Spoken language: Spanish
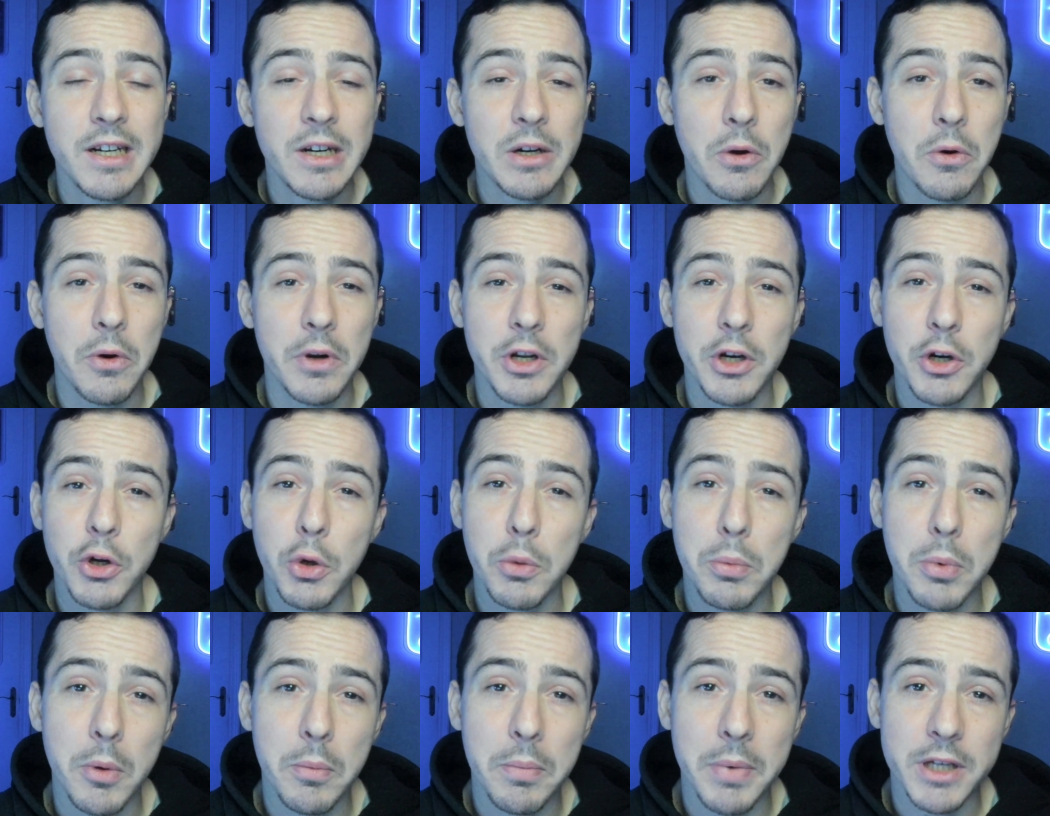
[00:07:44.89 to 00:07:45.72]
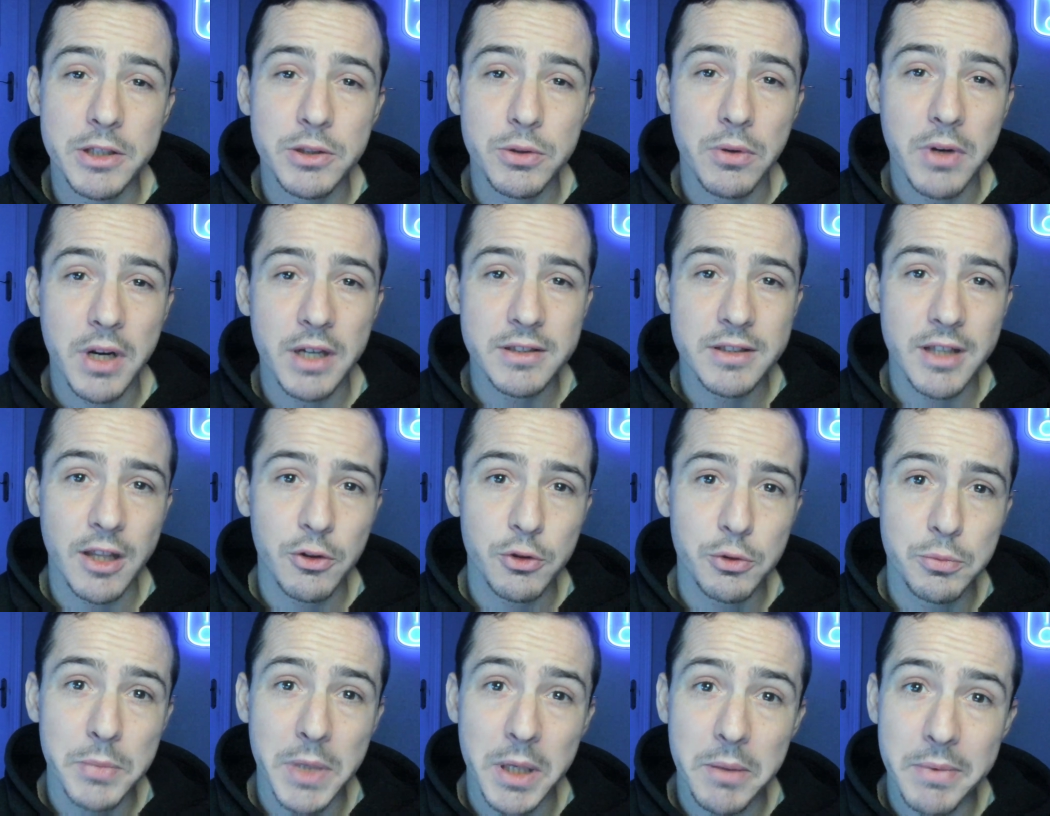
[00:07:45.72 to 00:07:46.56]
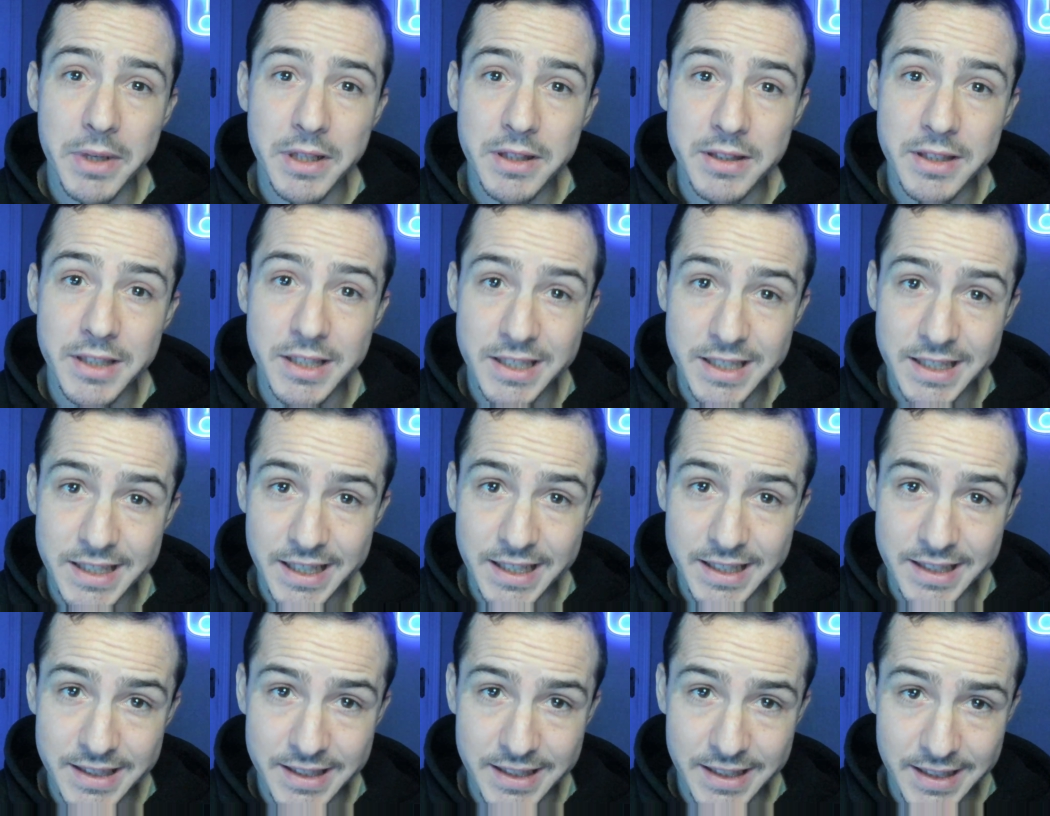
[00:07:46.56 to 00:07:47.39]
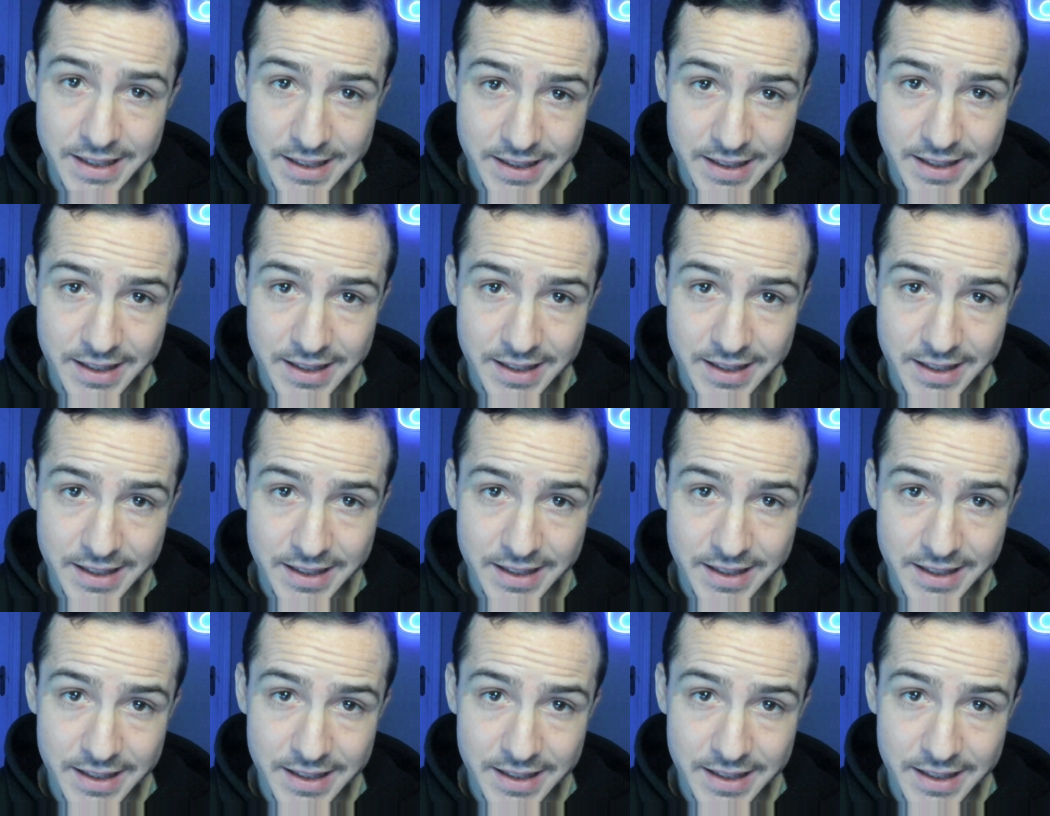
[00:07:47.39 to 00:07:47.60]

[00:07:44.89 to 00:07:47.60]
con el grupo Pachuca hasta 2027.